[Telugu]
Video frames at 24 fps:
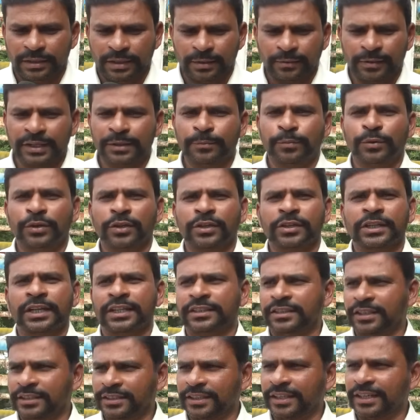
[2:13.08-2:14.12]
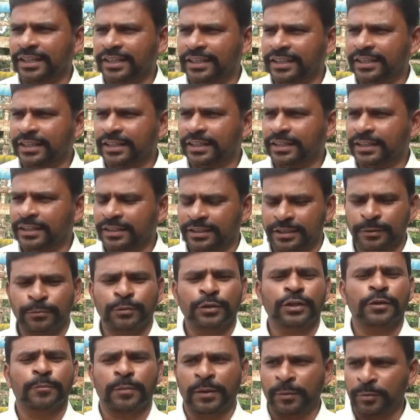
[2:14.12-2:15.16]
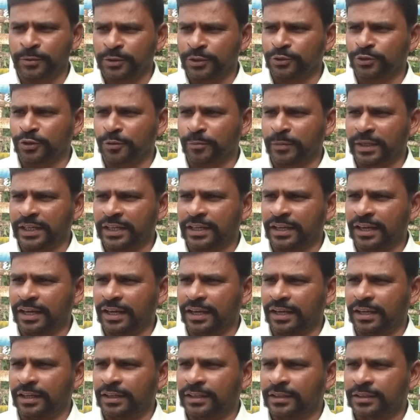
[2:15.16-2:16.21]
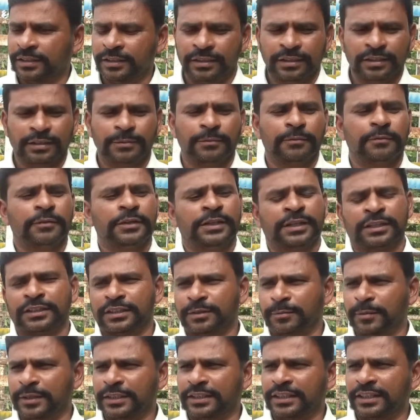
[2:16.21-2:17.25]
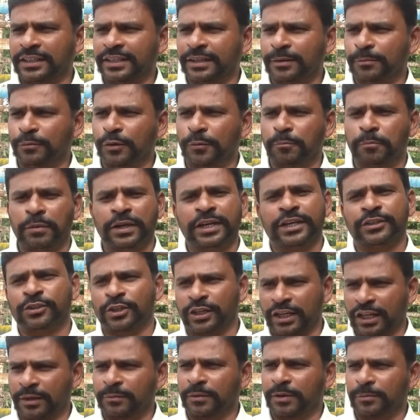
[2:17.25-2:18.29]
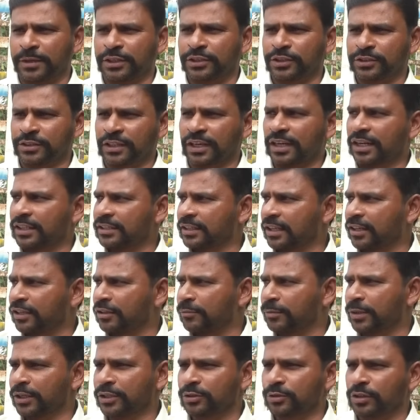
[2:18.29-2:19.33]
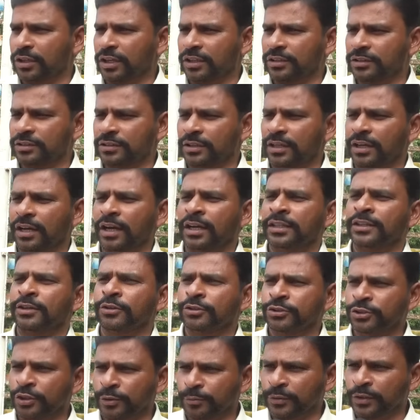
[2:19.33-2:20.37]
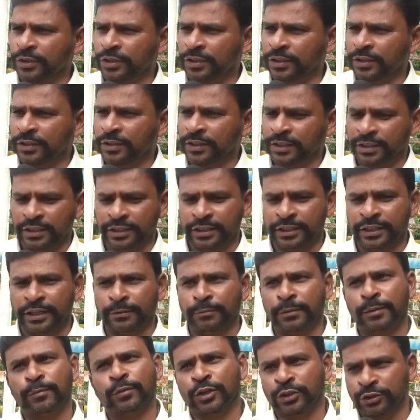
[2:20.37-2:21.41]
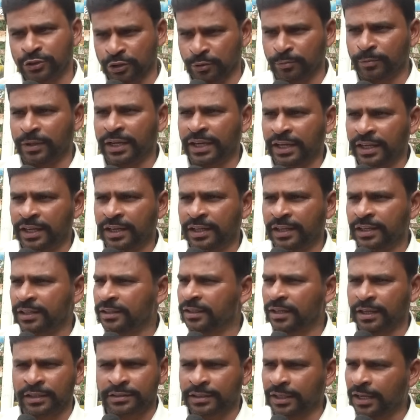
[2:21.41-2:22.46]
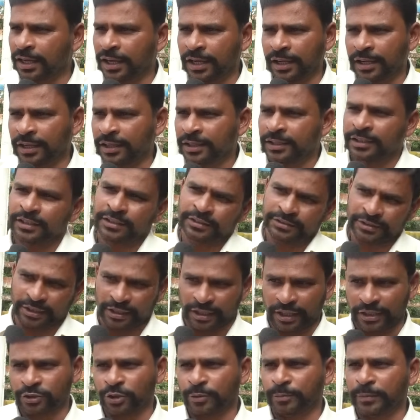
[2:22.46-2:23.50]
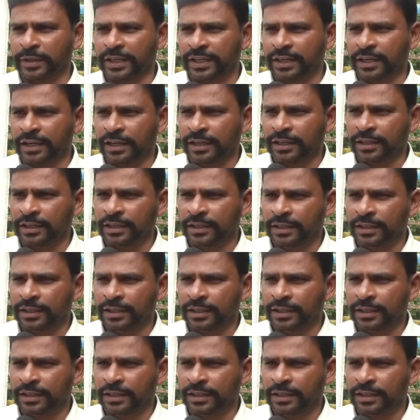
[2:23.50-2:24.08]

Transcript: ఏమండి ఇప్పటివరకు ఏం చేశాడండి ఇప్పటివరకు ప్రభుత్వం సొమ్మేగా ఎంతమంది అండి ముప్పై ఐదు నలభై మంది సలహాదారులను పెట్టుకున్నాడు అది ఎవడు సొమ్ము వీడమ్మ మౌడి సొమ్మా కాదుగా జనాల సొమ్మేగా